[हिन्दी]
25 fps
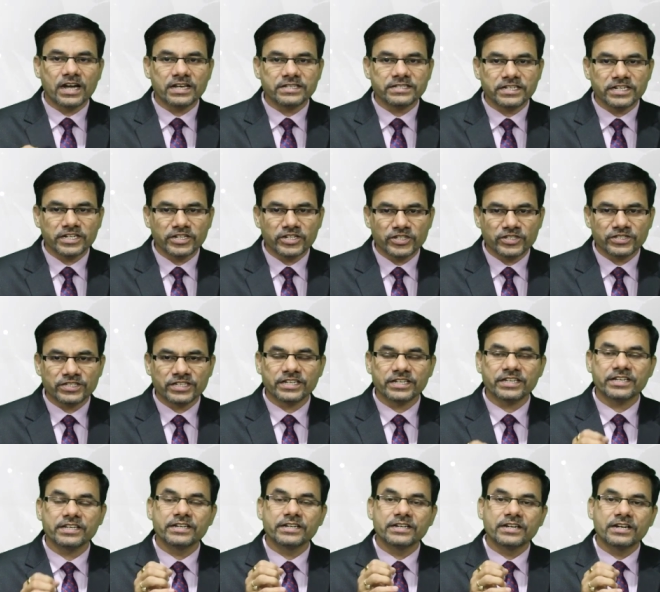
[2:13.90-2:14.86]
आसानी
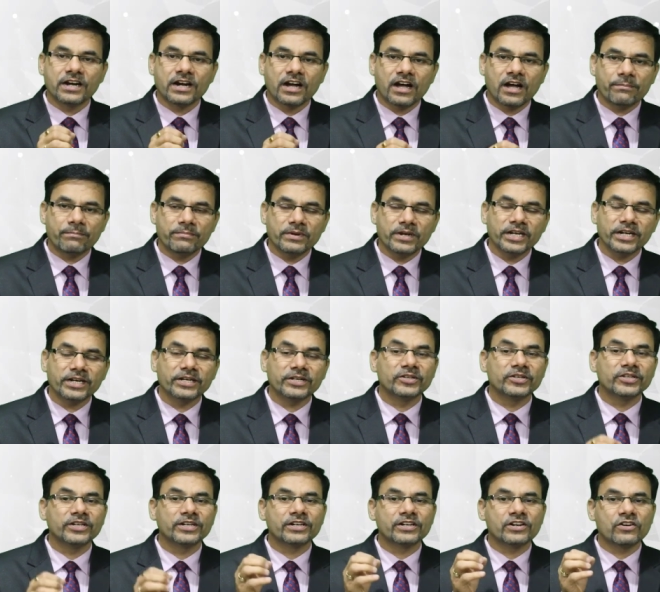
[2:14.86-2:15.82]
से अपने
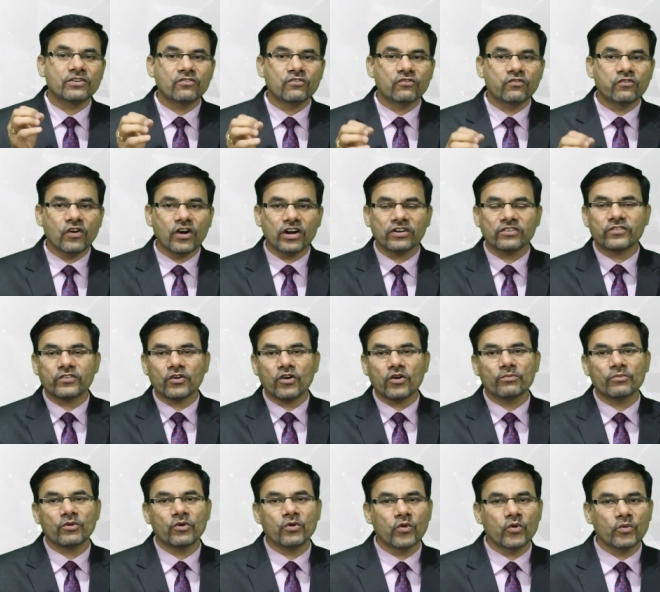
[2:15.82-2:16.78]
अंदर वर्क
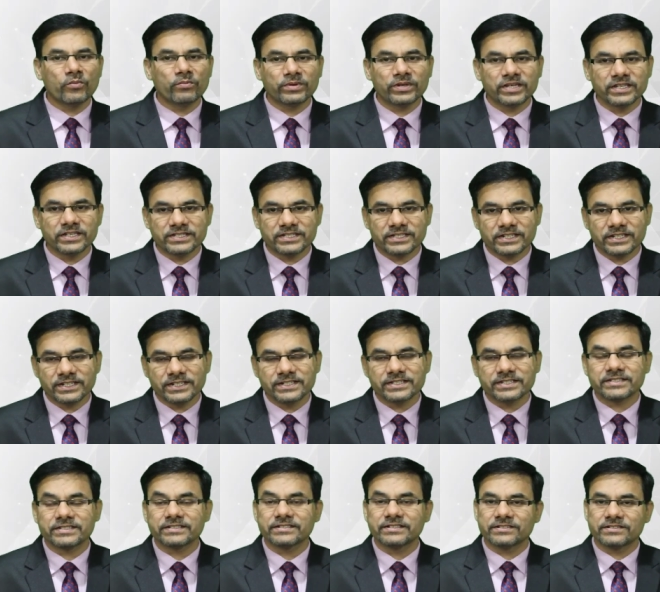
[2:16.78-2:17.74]
फ्रॉम होम की
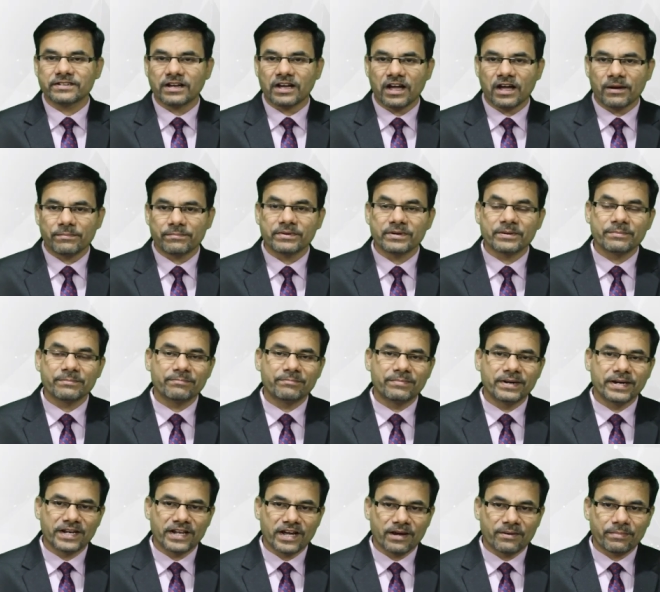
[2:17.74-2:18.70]
स्किल्स आप
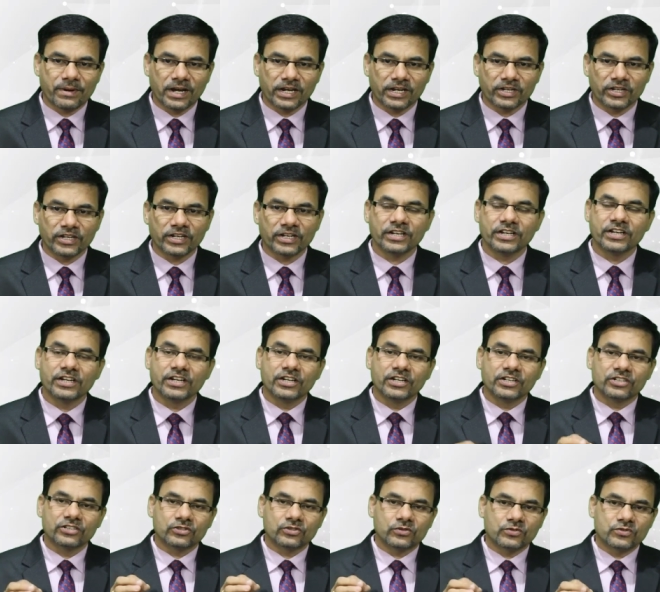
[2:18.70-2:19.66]
बना पाएंगे
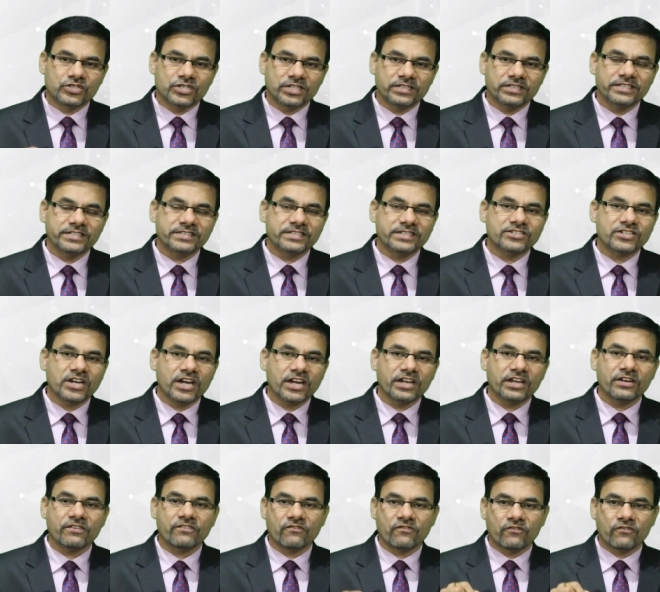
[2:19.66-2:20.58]
तो जल्दी से जाए